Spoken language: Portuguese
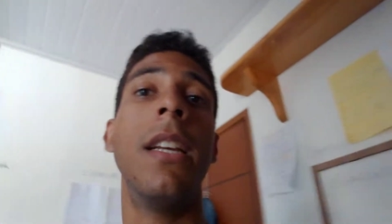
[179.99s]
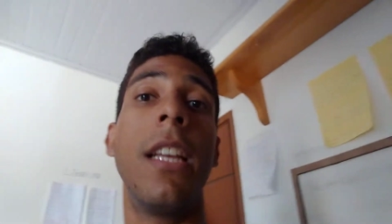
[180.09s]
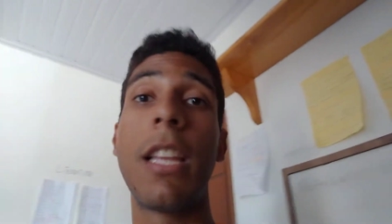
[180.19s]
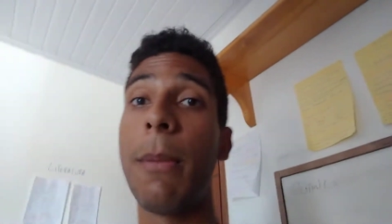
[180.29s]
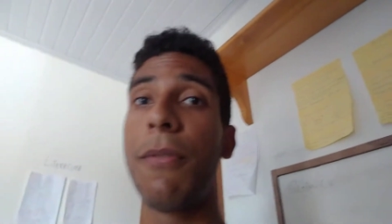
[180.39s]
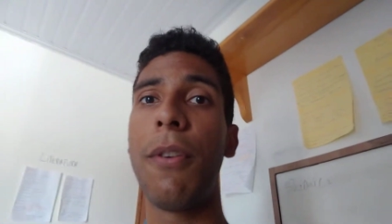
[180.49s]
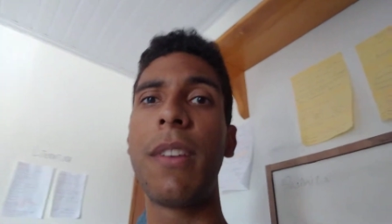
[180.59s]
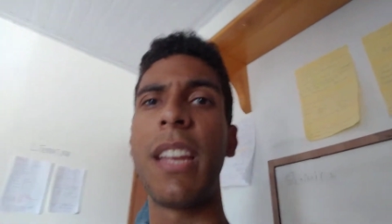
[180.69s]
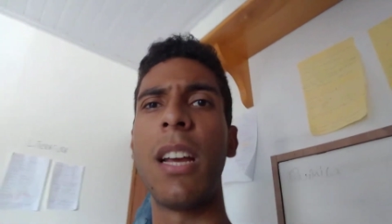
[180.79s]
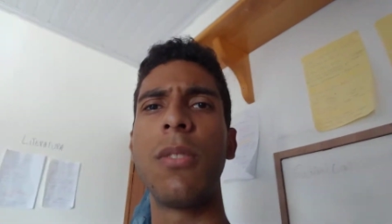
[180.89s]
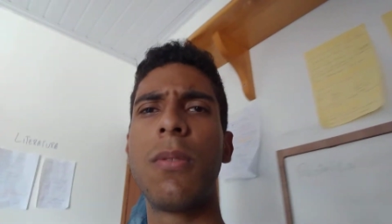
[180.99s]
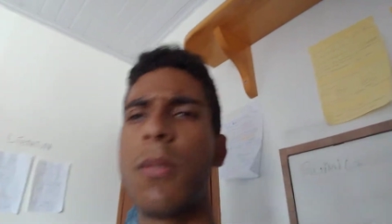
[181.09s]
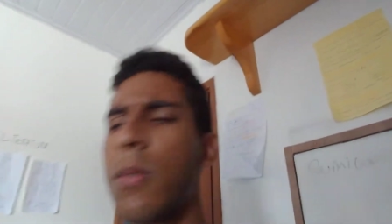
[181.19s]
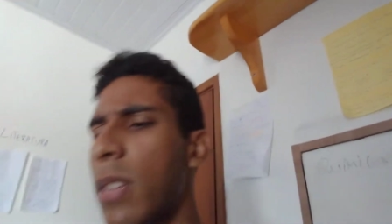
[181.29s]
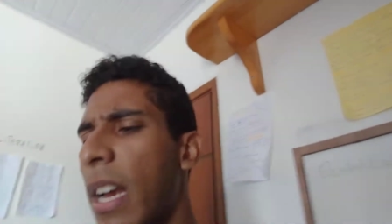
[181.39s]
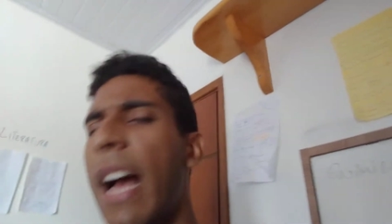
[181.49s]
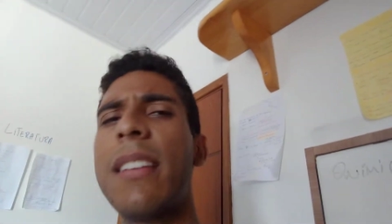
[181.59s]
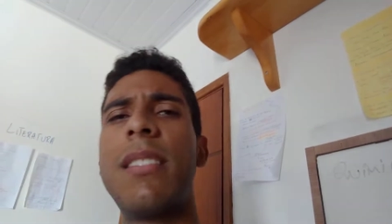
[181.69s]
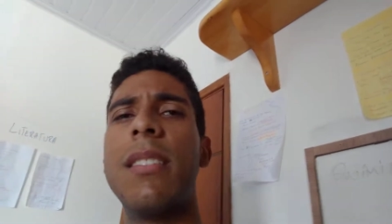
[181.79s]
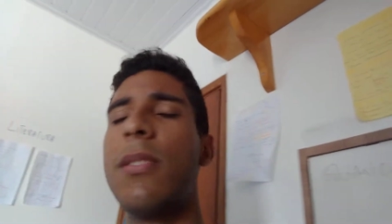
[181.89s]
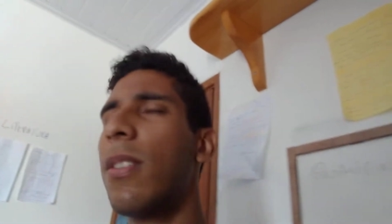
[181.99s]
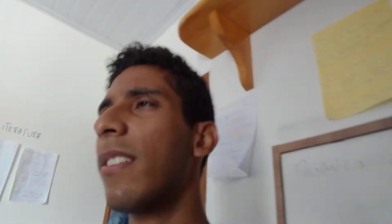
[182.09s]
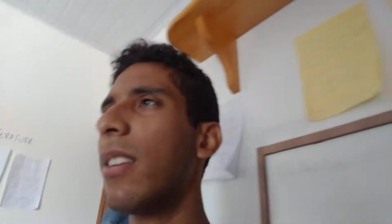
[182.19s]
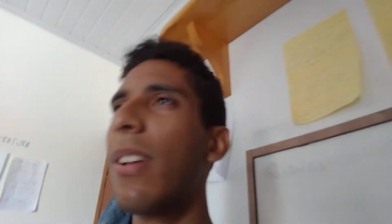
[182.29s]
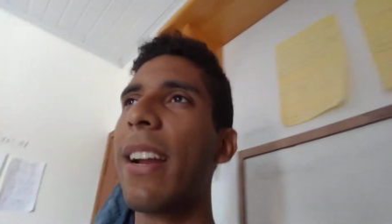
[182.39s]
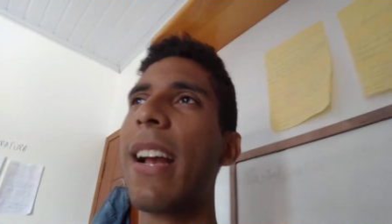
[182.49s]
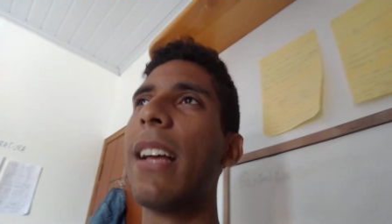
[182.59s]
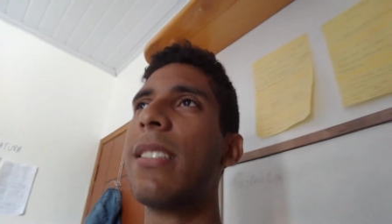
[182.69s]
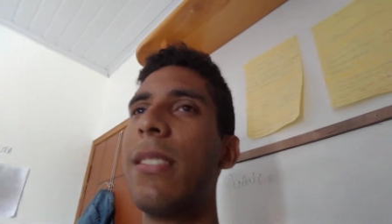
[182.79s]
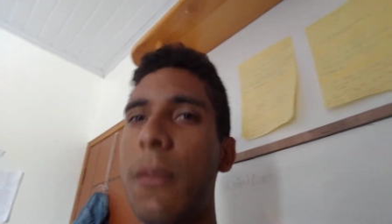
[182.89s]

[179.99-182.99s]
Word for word: E também foi 500 caças, na verdade não era caças,